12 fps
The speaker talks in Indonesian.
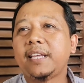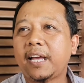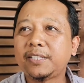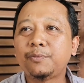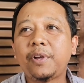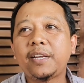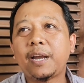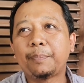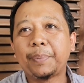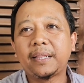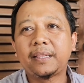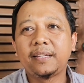Nyaris semuanya
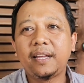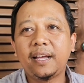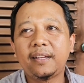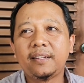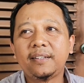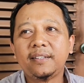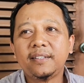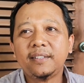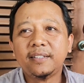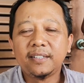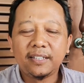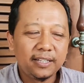dapat. Ya.
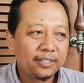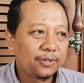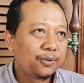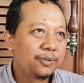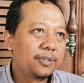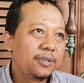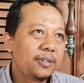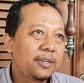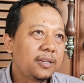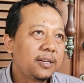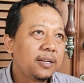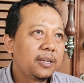Isinya sangat
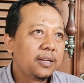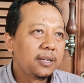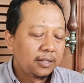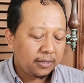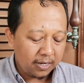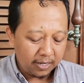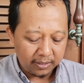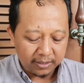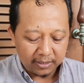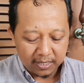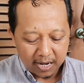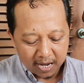sama? E,
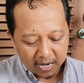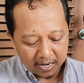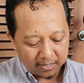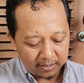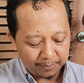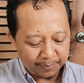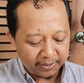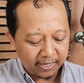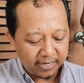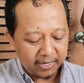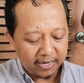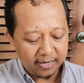isinya
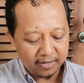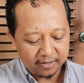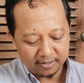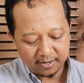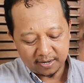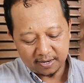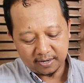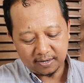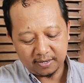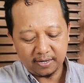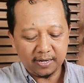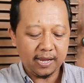seperti ini. Nah,
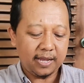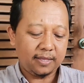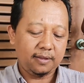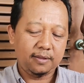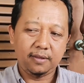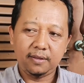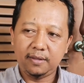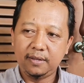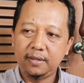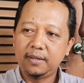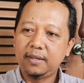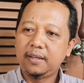ini lihat.
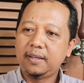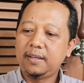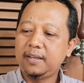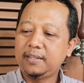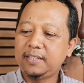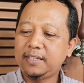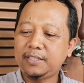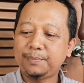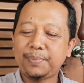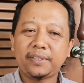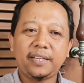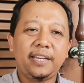Nah, isinya
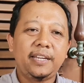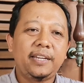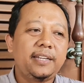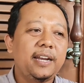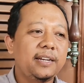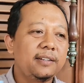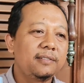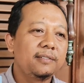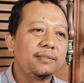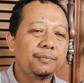seperti ini dan